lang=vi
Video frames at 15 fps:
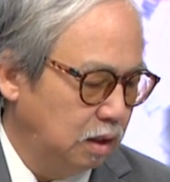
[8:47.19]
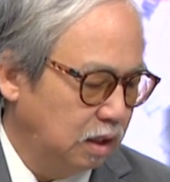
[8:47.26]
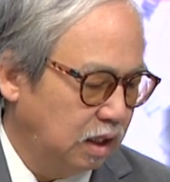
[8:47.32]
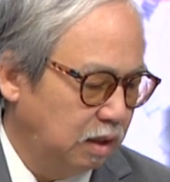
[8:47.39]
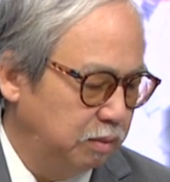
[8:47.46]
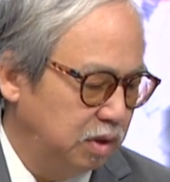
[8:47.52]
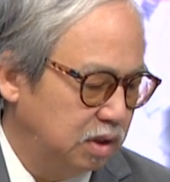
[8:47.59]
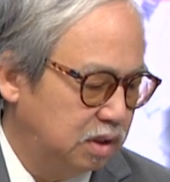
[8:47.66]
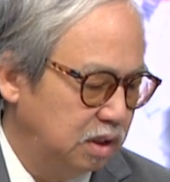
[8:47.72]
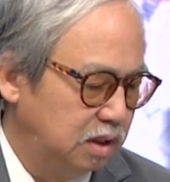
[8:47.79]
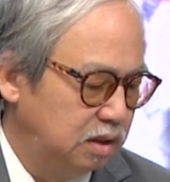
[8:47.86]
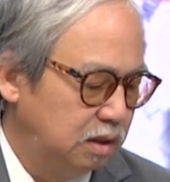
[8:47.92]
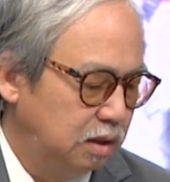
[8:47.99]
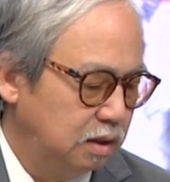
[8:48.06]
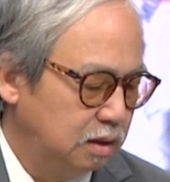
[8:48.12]
Ngày
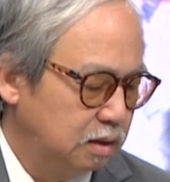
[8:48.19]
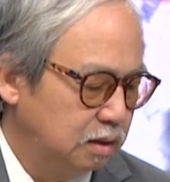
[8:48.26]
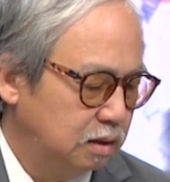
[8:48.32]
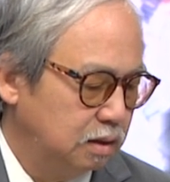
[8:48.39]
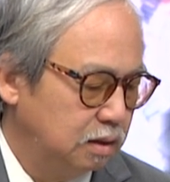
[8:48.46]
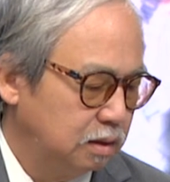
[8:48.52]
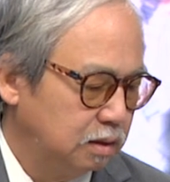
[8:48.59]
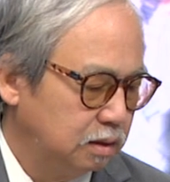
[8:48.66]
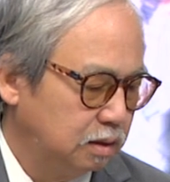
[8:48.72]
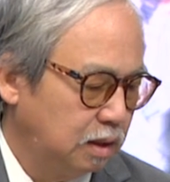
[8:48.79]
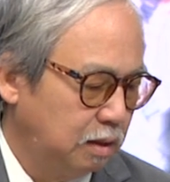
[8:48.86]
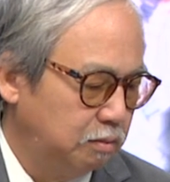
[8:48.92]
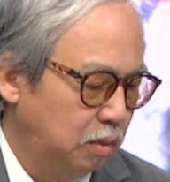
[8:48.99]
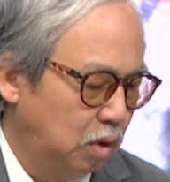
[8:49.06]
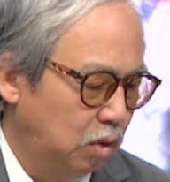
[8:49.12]
19
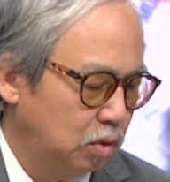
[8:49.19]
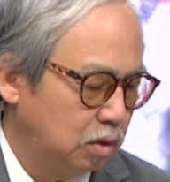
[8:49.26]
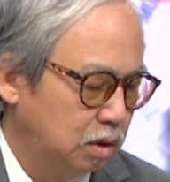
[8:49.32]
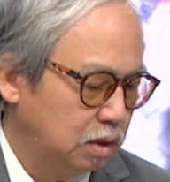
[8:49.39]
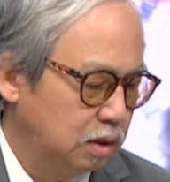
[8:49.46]
tháng 1